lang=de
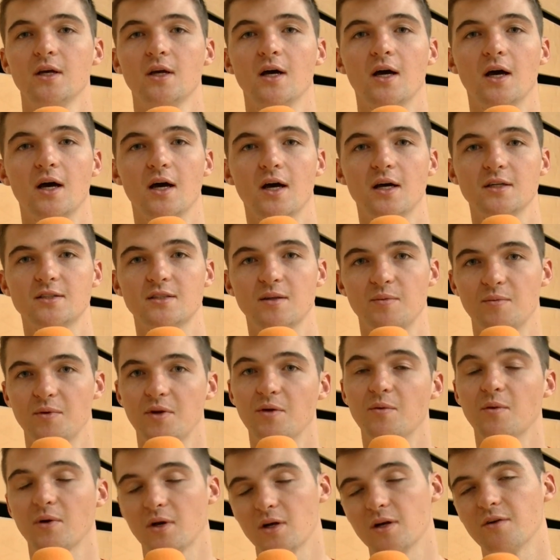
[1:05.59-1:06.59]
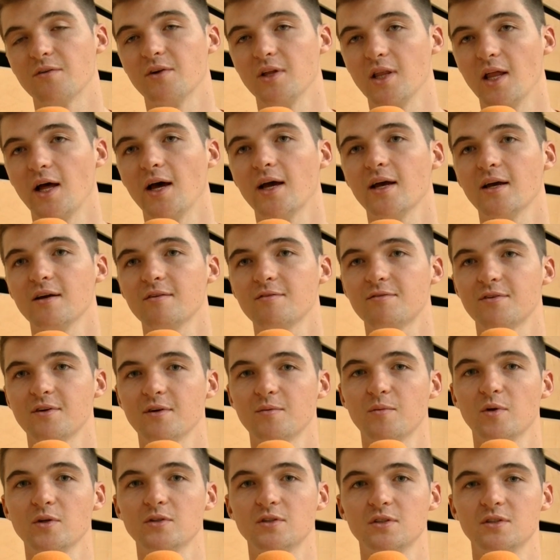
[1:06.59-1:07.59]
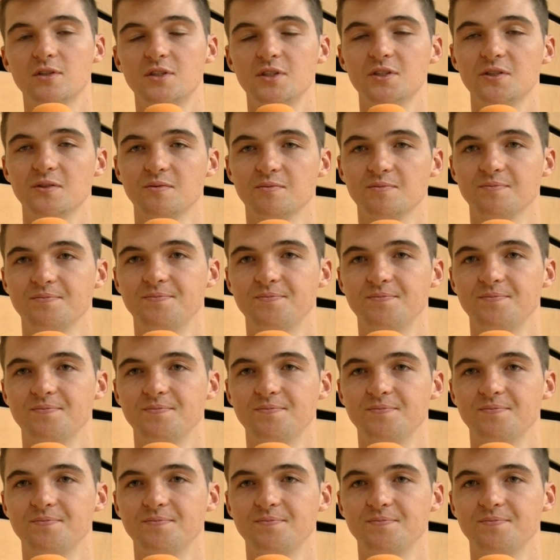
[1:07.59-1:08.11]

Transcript: Uh, somebody we're going to rely on for most of the season.